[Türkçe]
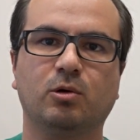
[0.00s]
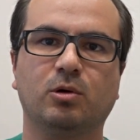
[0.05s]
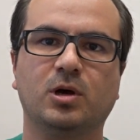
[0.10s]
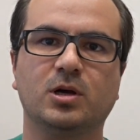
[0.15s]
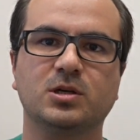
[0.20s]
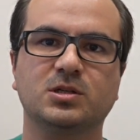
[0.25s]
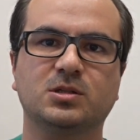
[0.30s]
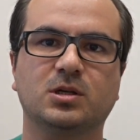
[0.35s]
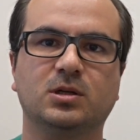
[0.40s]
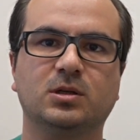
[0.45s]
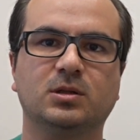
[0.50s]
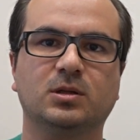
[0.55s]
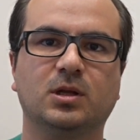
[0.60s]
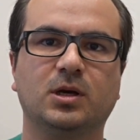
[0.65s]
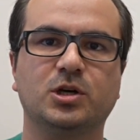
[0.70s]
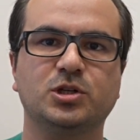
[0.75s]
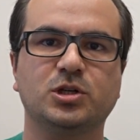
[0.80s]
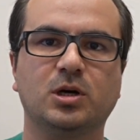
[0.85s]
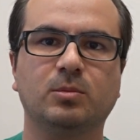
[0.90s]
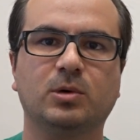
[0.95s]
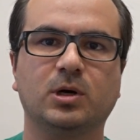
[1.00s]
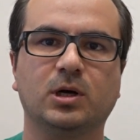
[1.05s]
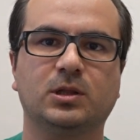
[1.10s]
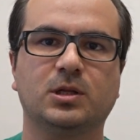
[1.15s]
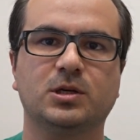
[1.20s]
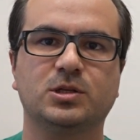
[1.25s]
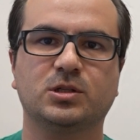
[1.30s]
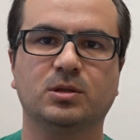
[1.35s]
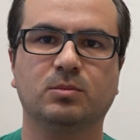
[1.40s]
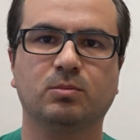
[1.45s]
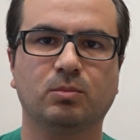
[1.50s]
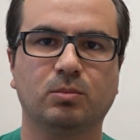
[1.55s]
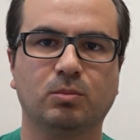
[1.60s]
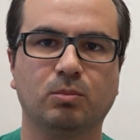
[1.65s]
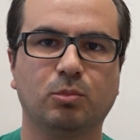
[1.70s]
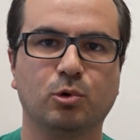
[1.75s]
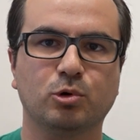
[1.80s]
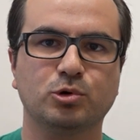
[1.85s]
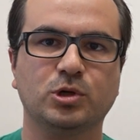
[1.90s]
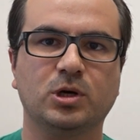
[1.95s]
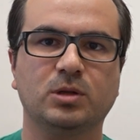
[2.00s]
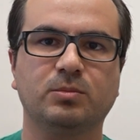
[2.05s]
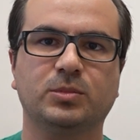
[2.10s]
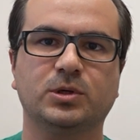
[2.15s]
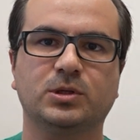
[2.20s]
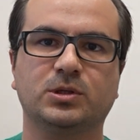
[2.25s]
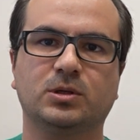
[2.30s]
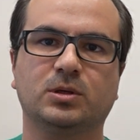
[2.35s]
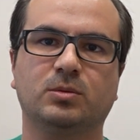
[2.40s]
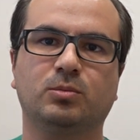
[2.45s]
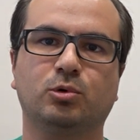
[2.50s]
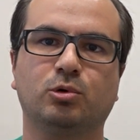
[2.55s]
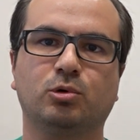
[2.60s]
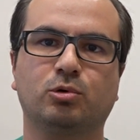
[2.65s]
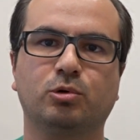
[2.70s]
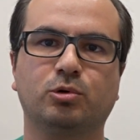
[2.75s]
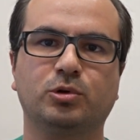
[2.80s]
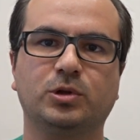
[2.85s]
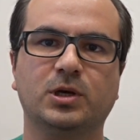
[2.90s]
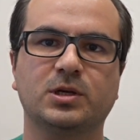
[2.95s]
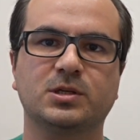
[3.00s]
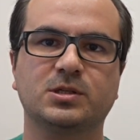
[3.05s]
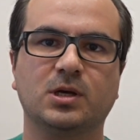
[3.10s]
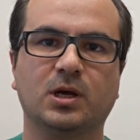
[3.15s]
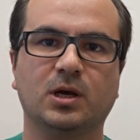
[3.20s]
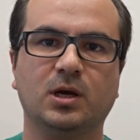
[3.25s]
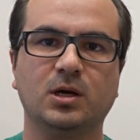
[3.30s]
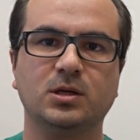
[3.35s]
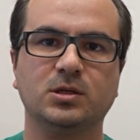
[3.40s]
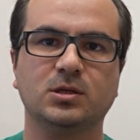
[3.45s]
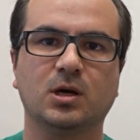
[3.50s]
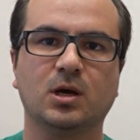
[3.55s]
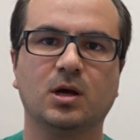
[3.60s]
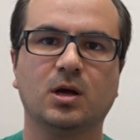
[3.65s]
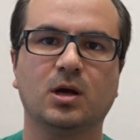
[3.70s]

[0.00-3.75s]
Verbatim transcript: e, hastanın da yaşam kalitesini bozan bir büyüklükte ise eğer